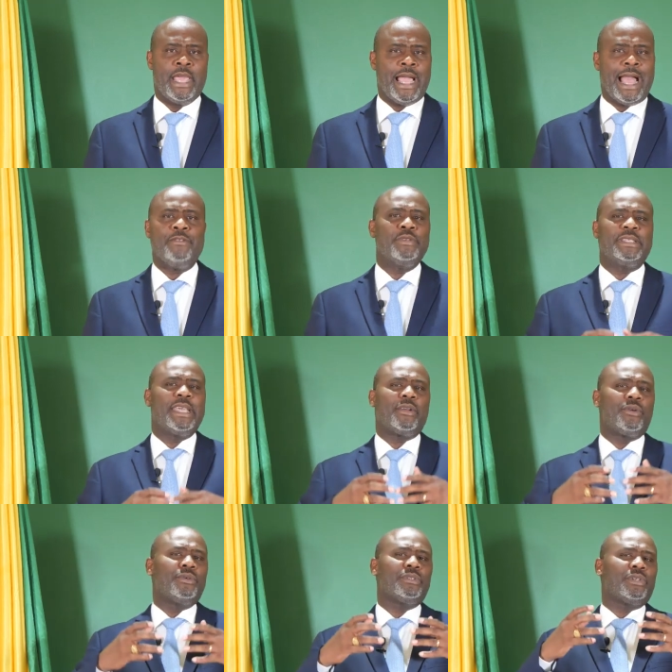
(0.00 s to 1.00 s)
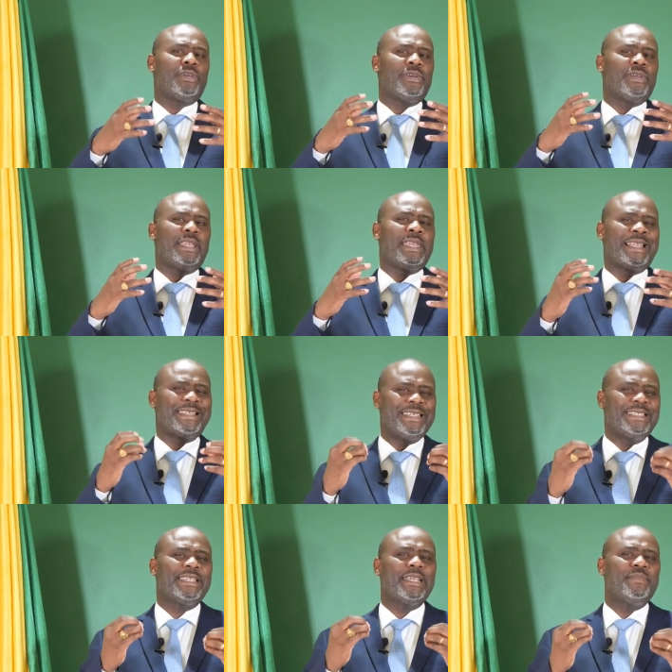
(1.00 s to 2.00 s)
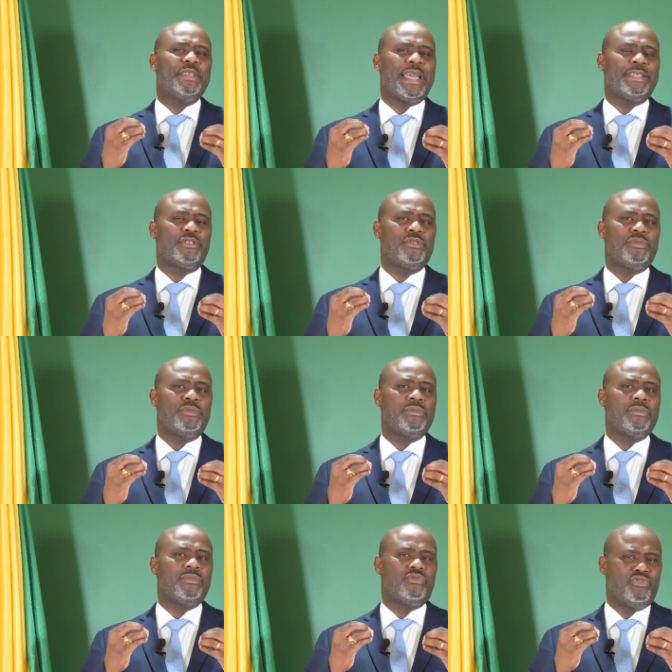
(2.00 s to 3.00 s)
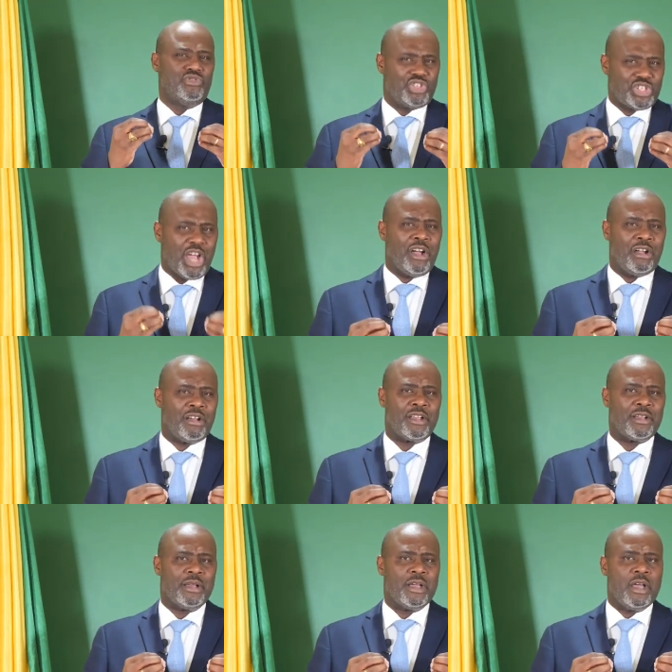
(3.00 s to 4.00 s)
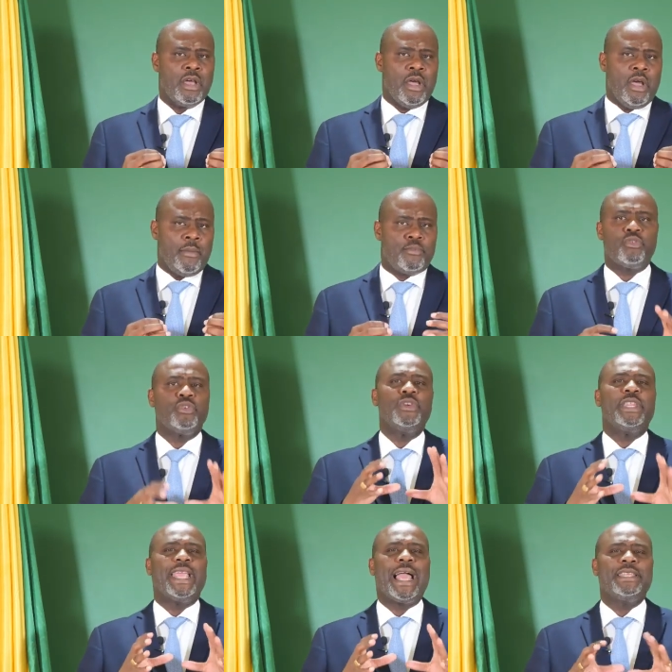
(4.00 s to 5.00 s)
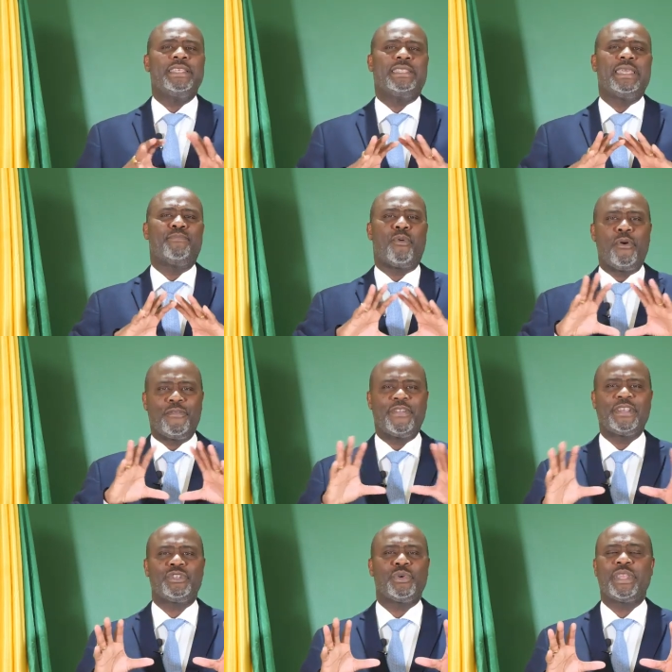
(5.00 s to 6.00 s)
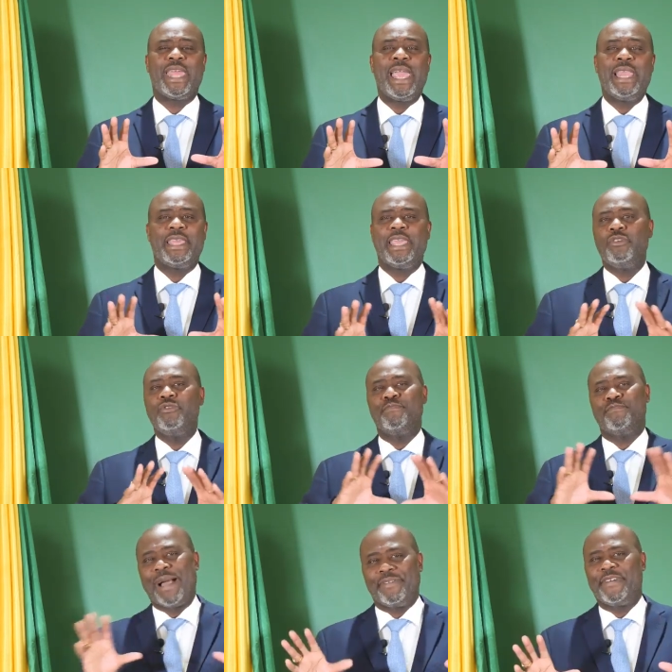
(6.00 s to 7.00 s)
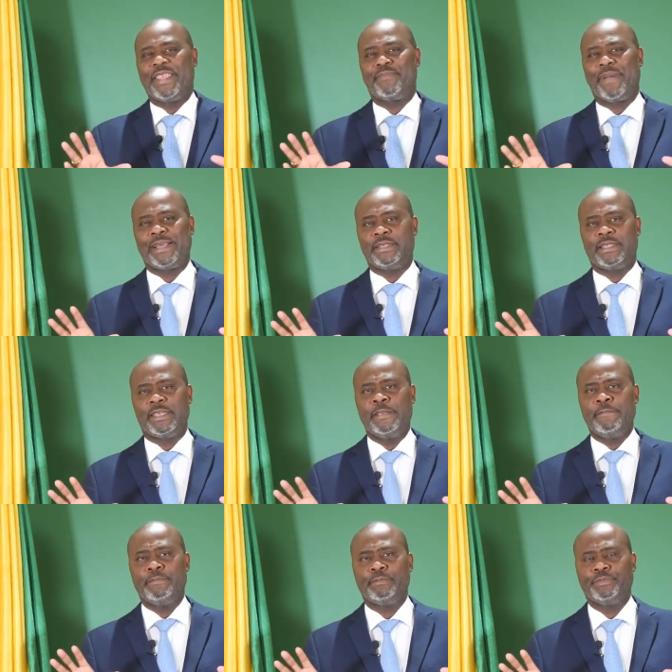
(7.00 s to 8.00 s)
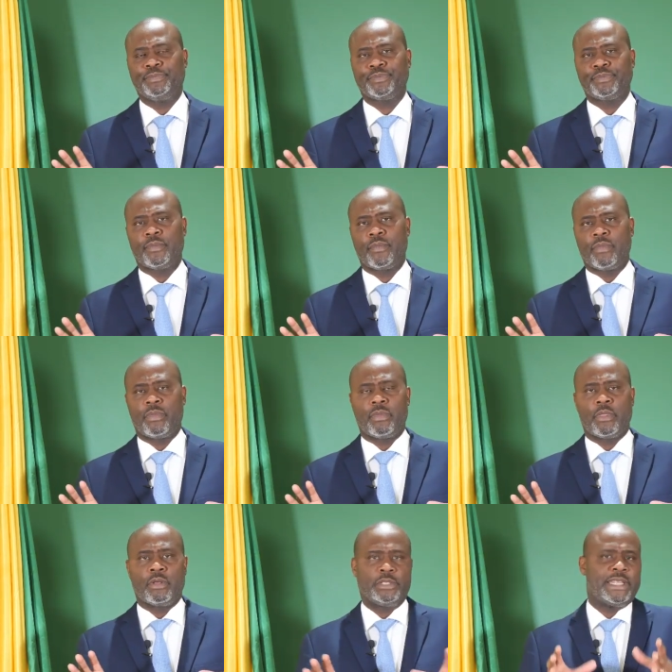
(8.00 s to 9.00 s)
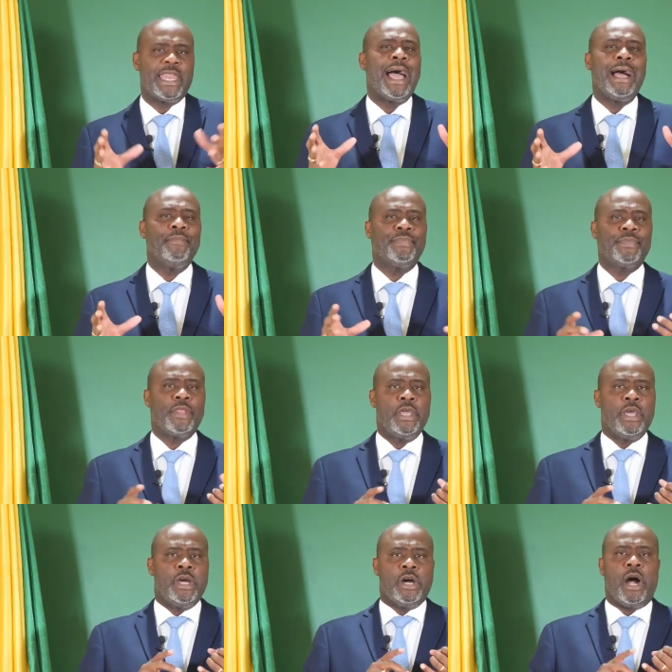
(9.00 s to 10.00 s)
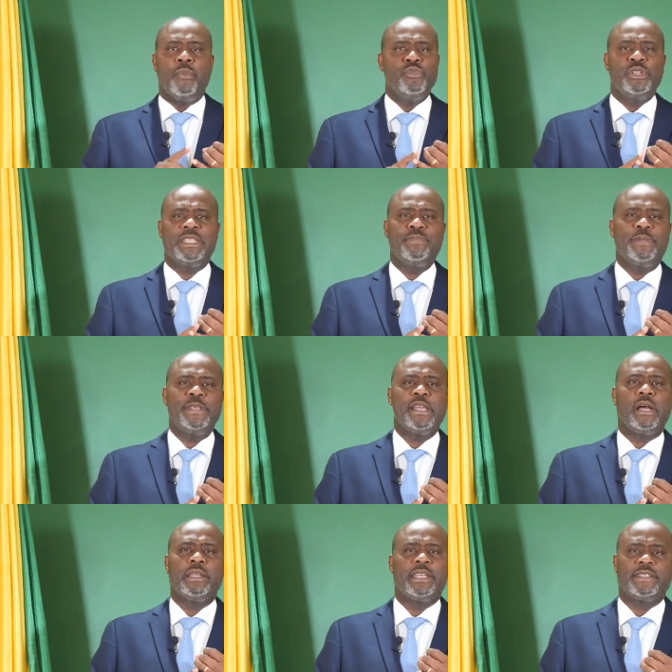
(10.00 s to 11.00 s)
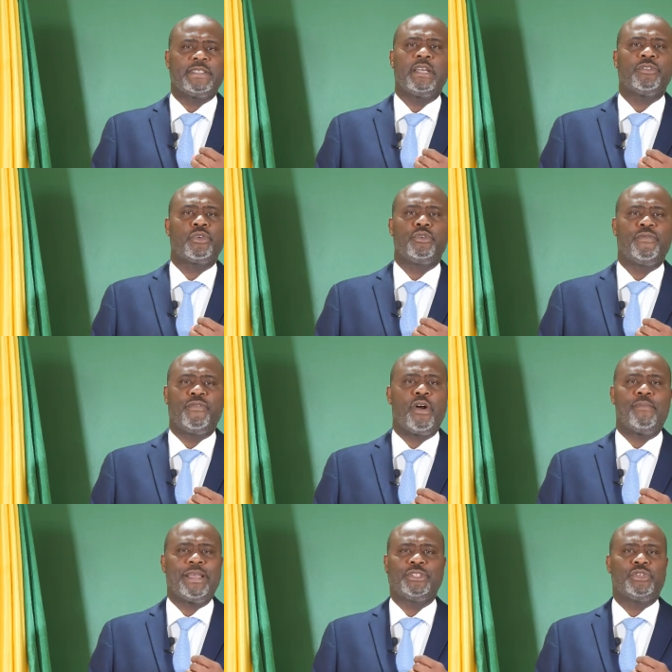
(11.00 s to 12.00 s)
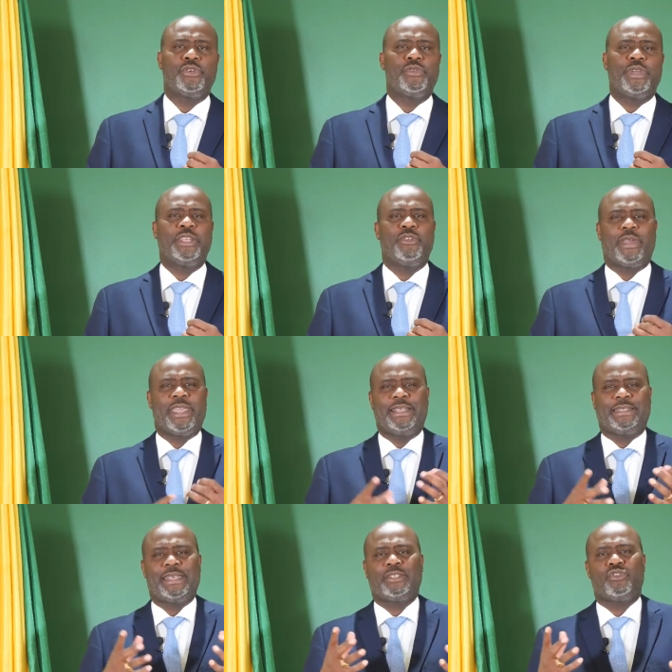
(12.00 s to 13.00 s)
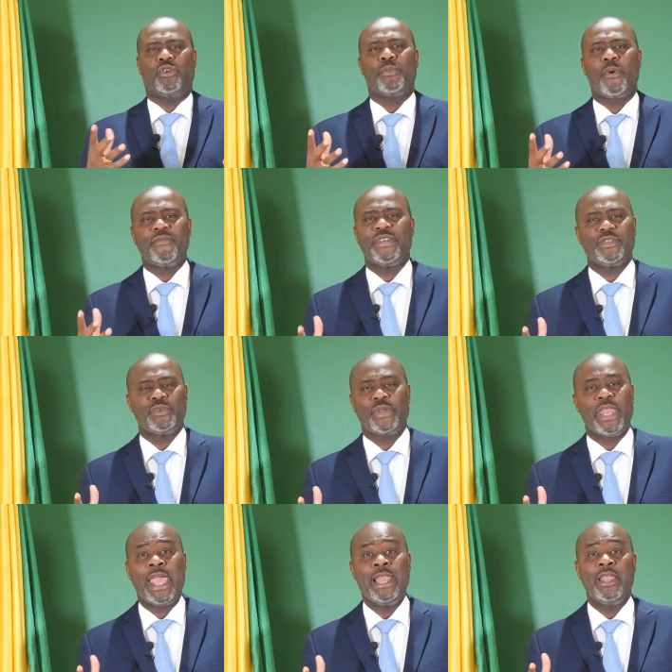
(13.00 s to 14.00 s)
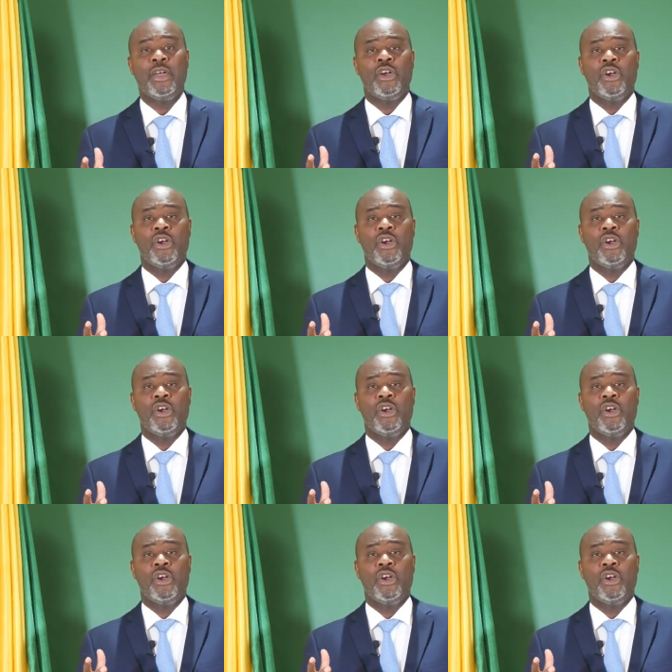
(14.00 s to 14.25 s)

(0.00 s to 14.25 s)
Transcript: À lutter contre la discrimination du genre pour une égalité professionnelle et une parfaite parité. Cela en multipliant les centres de formation et de réinsertion professionnelle